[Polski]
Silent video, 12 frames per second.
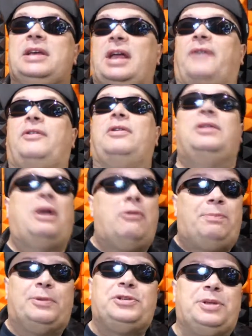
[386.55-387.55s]
jak
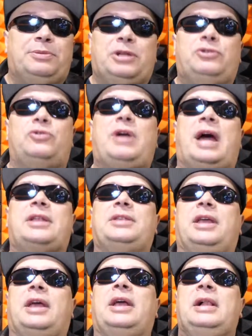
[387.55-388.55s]
wyglądały podziemne
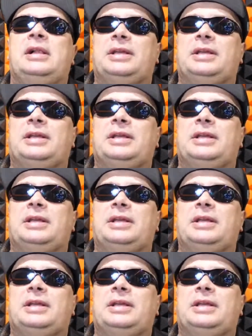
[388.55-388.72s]
drukarnie,